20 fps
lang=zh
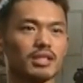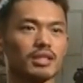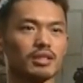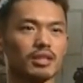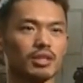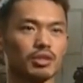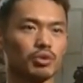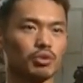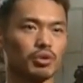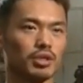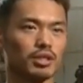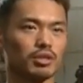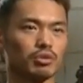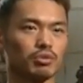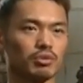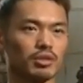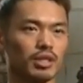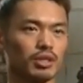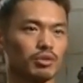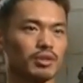明显的
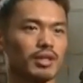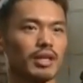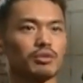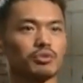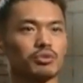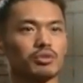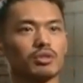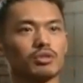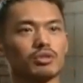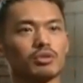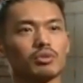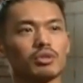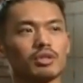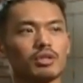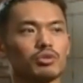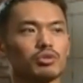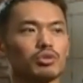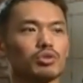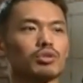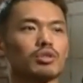有一种那种感觉，
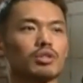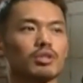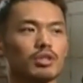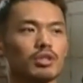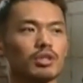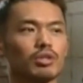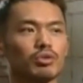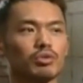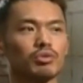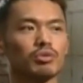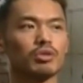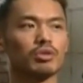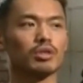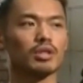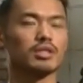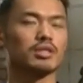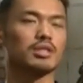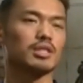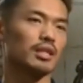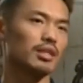就会有时候更
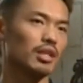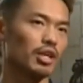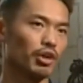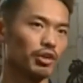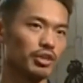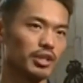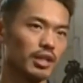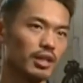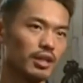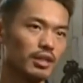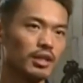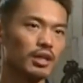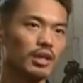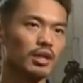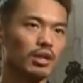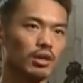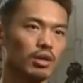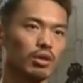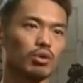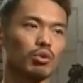容易很自然的聊
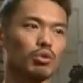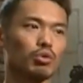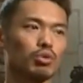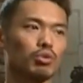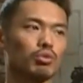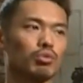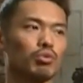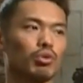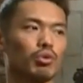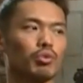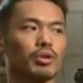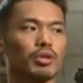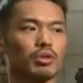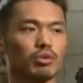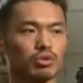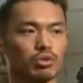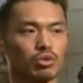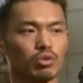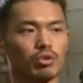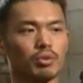天沟通。我
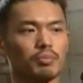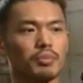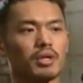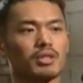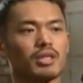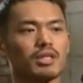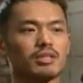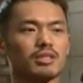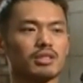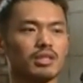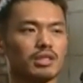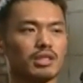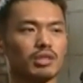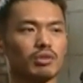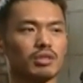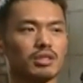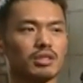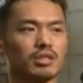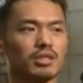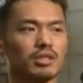会有的时候会表达自
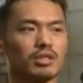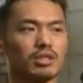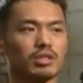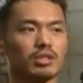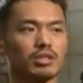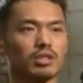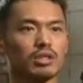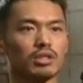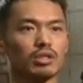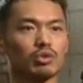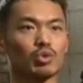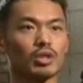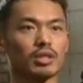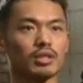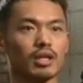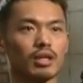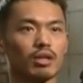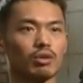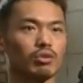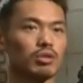己这段时间的一些心理
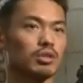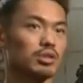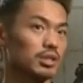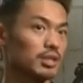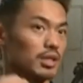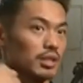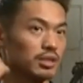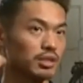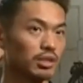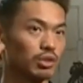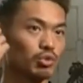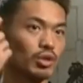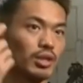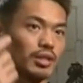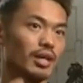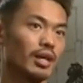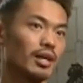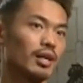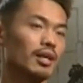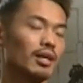的状态或者思想的一
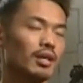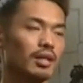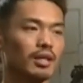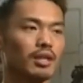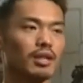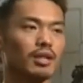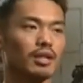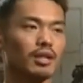些状态，